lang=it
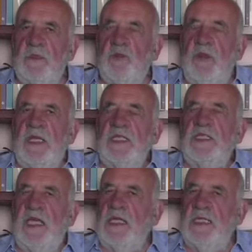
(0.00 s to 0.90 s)
sulla
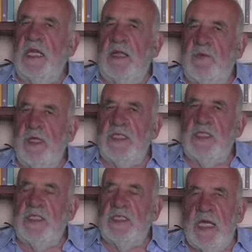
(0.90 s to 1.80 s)
ricerca della
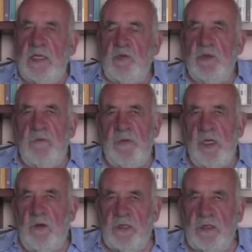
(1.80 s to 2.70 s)
felicità. Alcuni
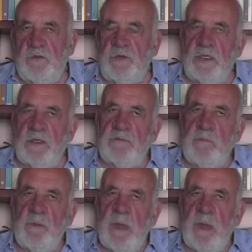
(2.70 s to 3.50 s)
filosofi no?